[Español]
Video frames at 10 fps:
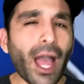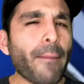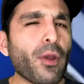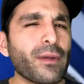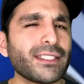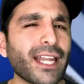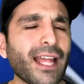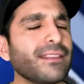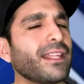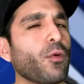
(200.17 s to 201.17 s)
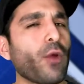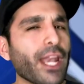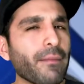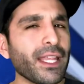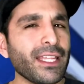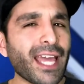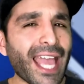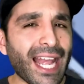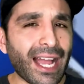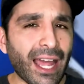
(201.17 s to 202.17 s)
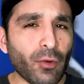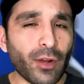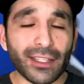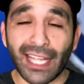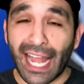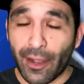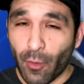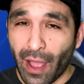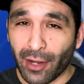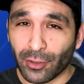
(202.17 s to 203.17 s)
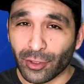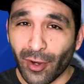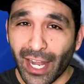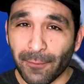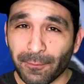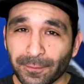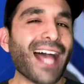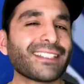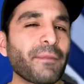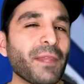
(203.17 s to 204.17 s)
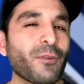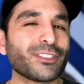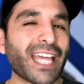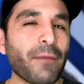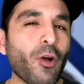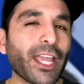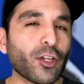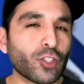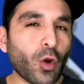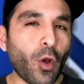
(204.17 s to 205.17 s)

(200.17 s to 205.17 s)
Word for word: aprovecharán de buena medida el hardware de la nueva consola. Asimismo, sabemos que otros